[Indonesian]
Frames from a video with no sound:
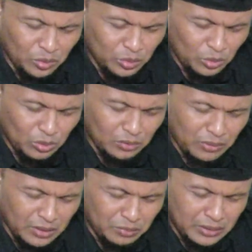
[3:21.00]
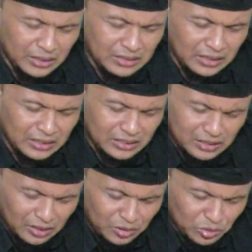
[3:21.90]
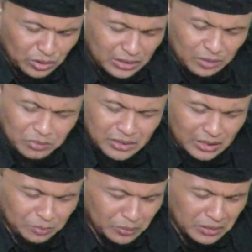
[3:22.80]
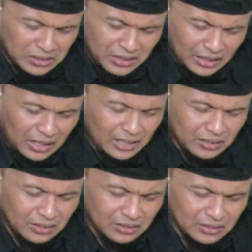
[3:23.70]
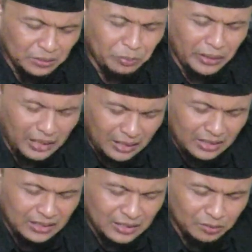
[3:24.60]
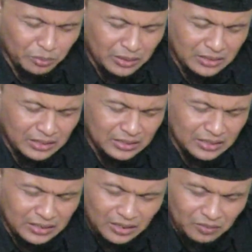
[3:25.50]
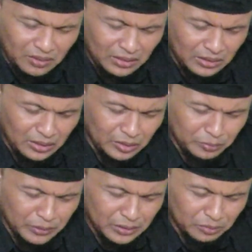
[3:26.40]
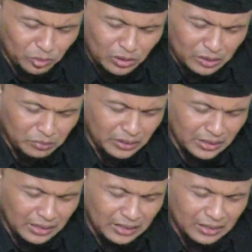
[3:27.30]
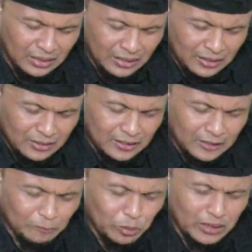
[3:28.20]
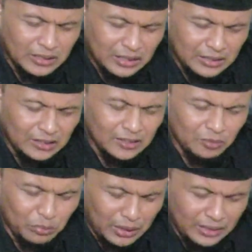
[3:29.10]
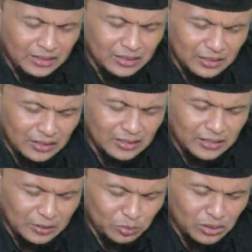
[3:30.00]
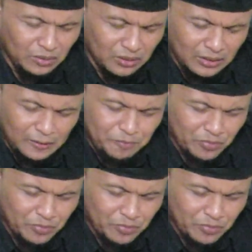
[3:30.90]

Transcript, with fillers: untuk teman-teman yang saat ini sedang kesulitan mencari pekerjaan, di PHK dari pekerjaannya, ya Allah, pertemukan mereka dengan pekerjaan yang terbaik yang datang darimu, ya Allah.